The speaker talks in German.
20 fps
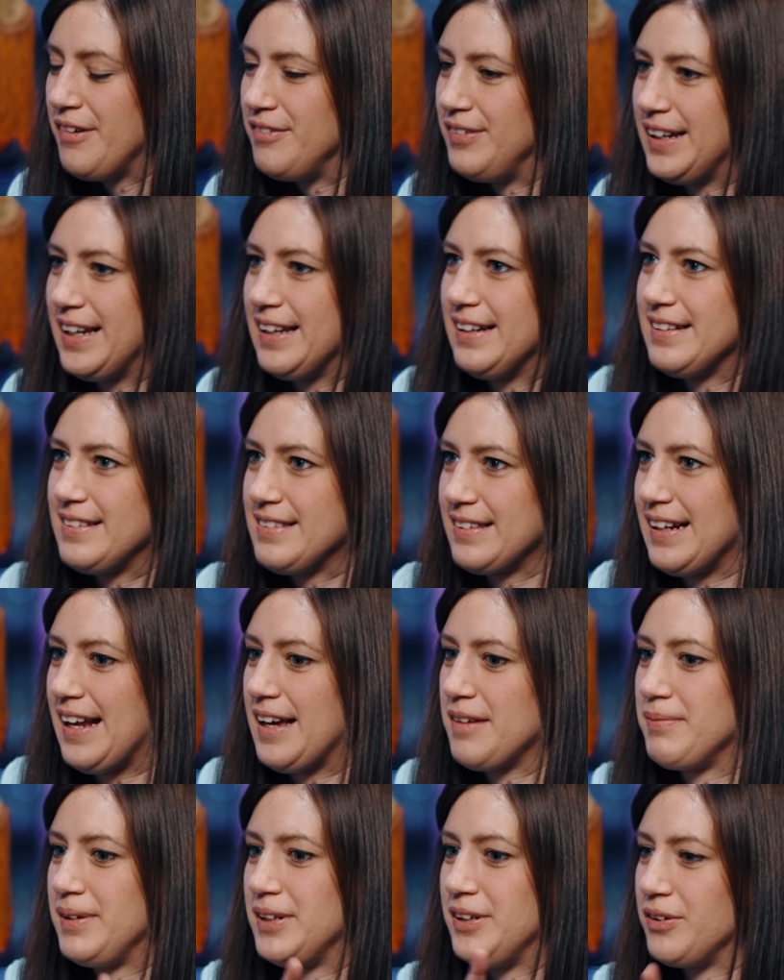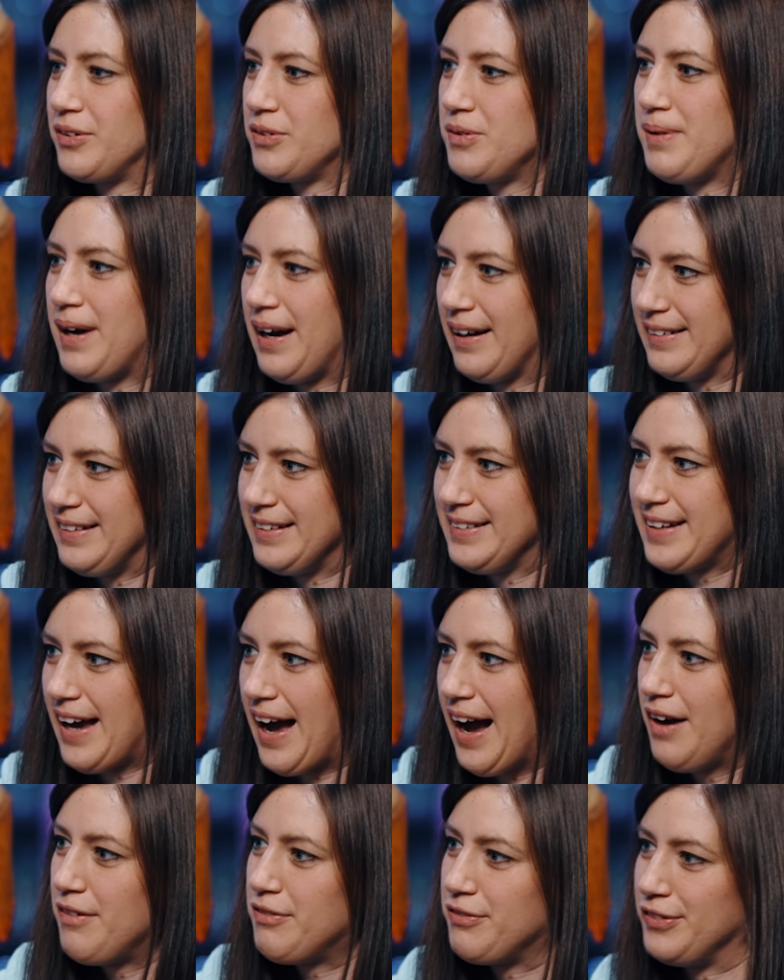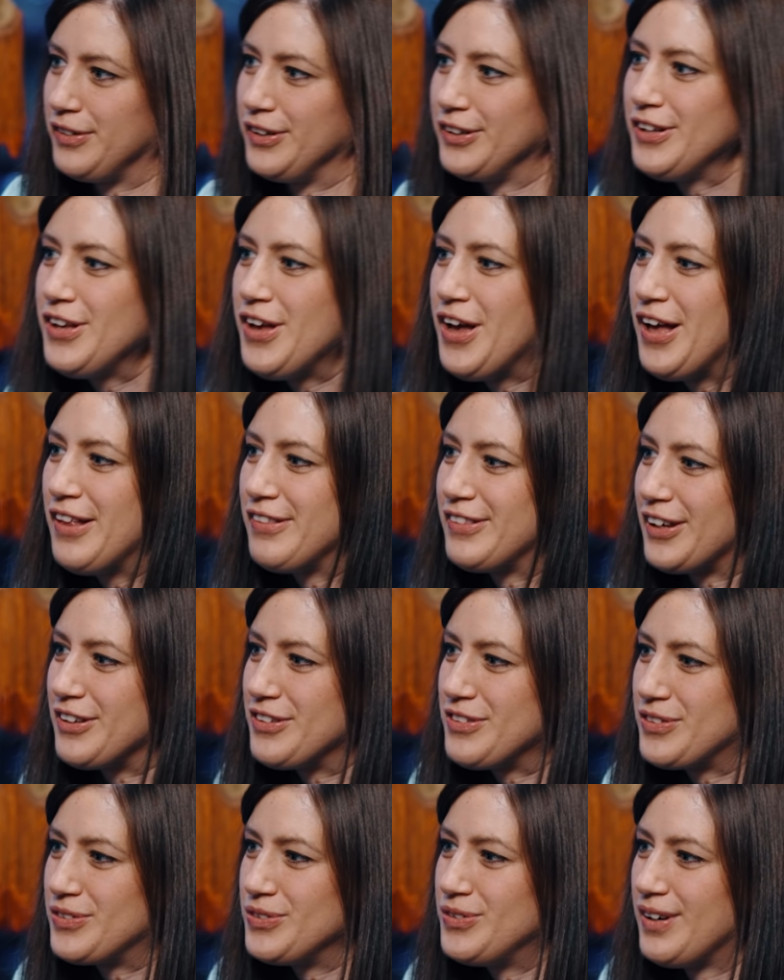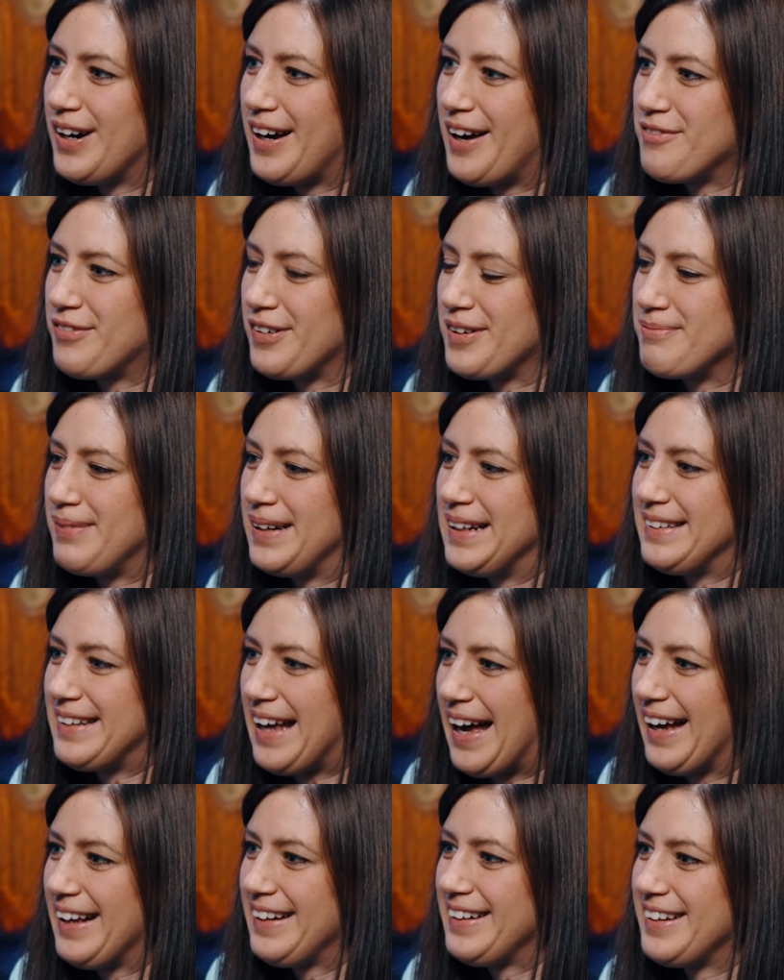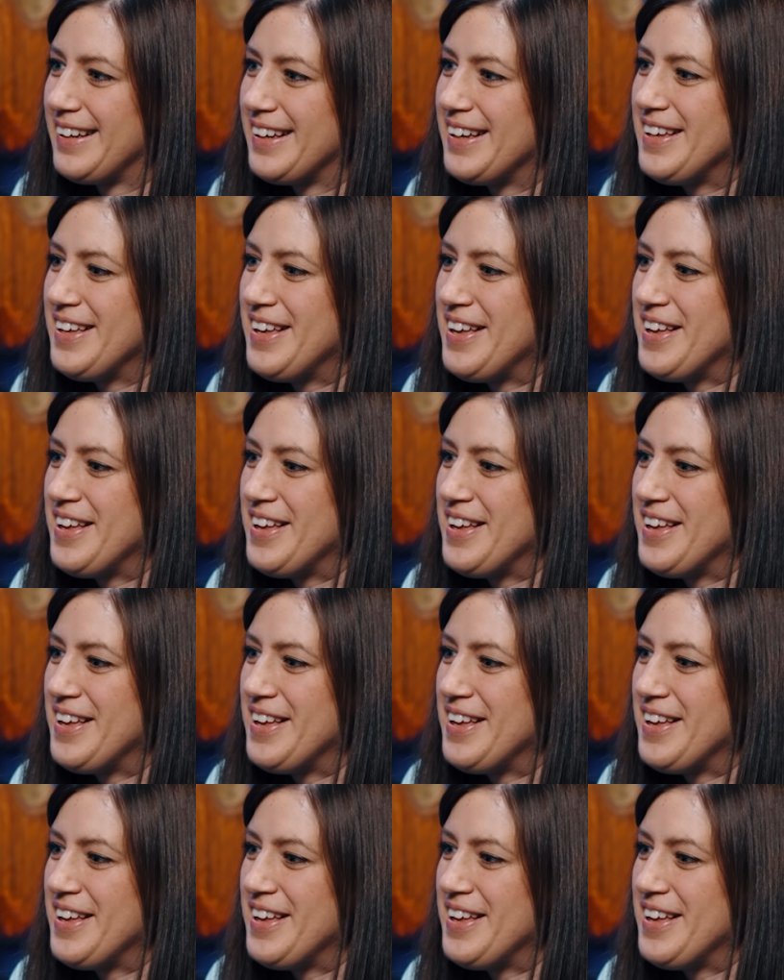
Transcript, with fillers: wir gehen jetzt gleich mal darüber an die Tafel, dass du einfach mal deine